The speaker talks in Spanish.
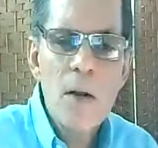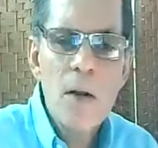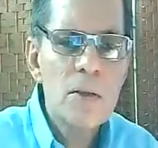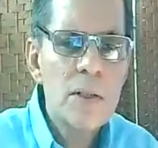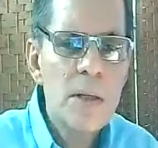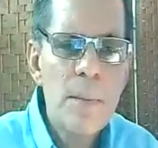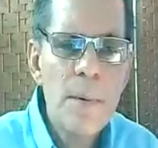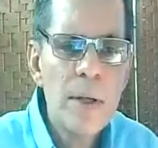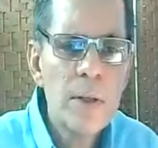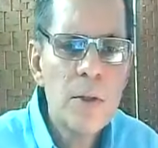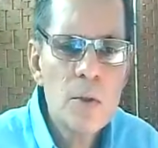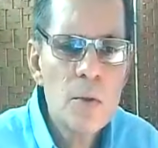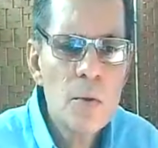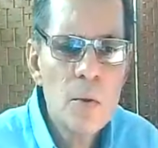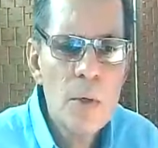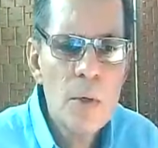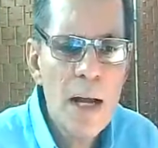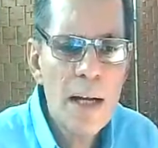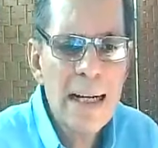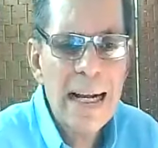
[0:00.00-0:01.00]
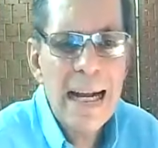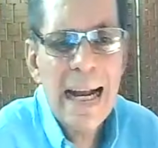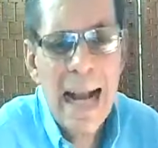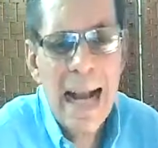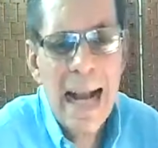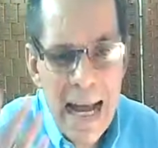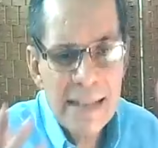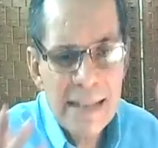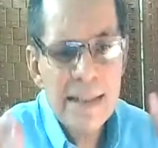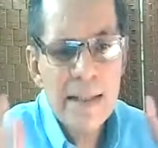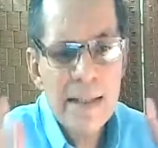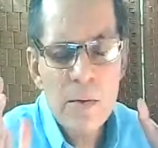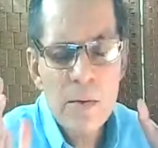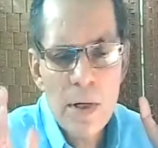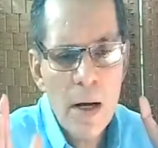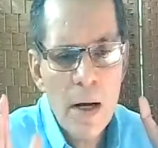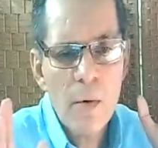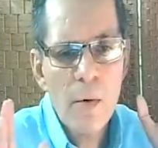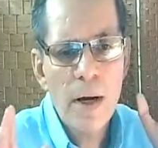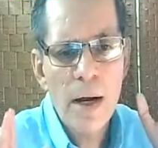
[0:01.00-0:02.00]
Los eventos duran casi
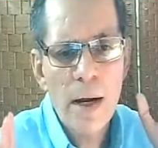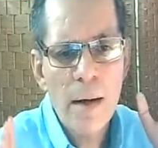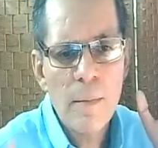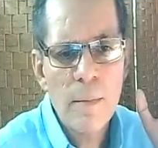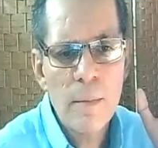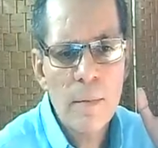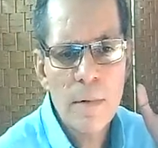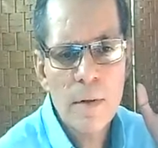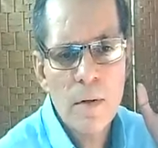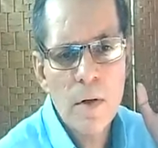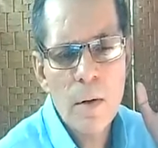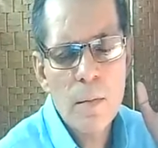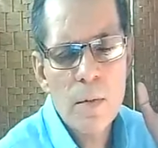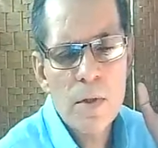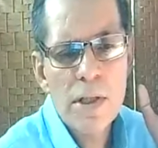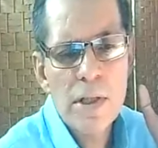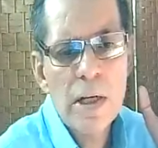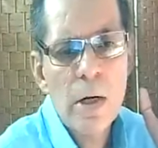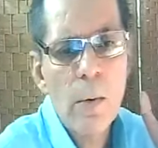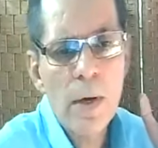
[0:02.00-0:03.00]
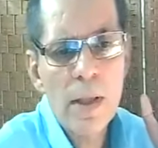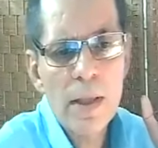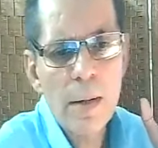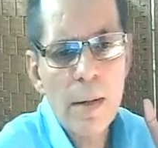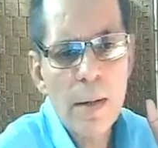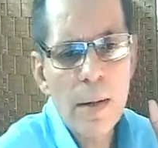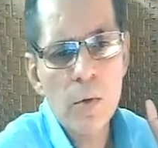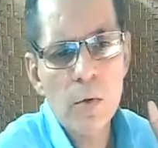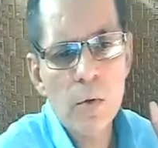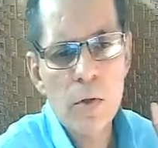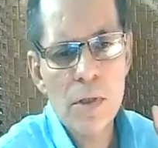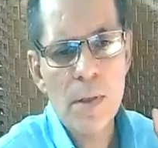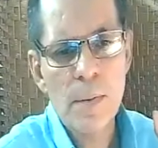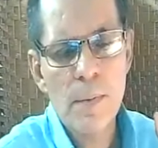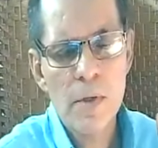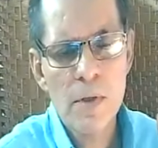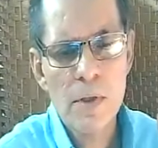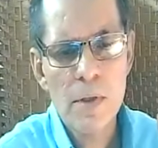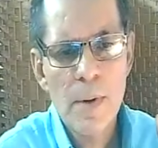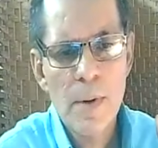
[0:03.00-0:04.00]
una hora, como 50 minutos
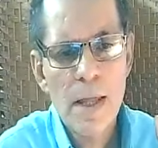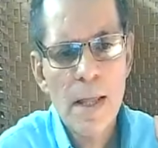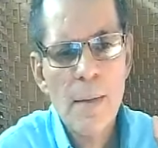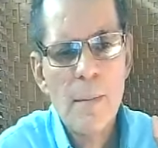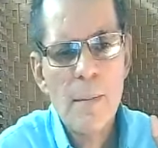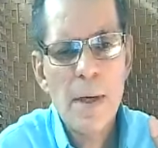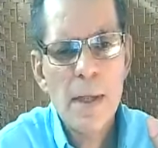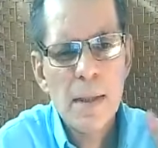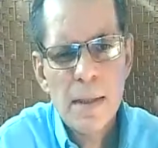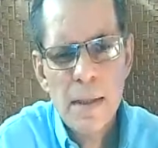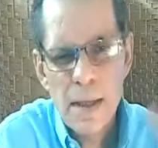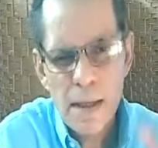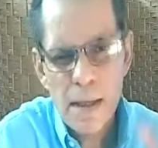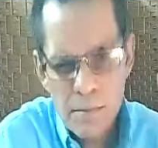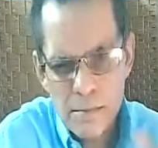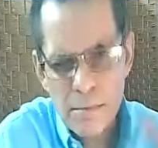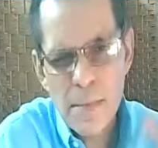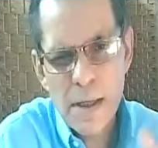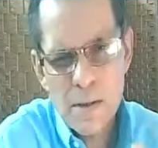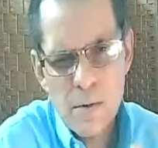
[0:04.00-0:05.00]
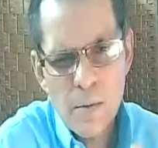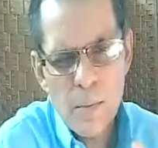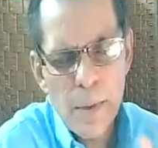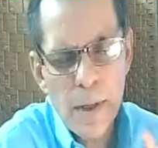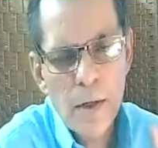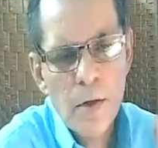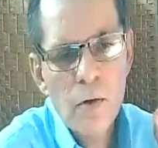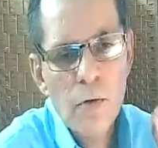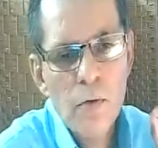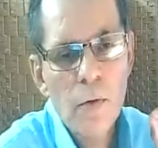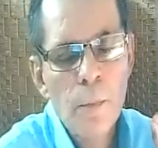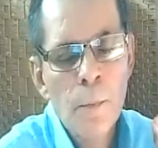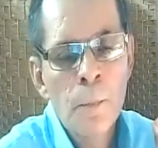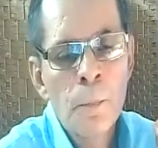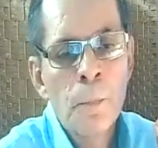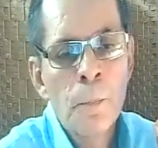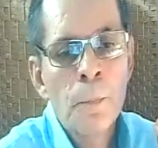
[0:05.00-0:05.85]
aproximadamente, más o menos.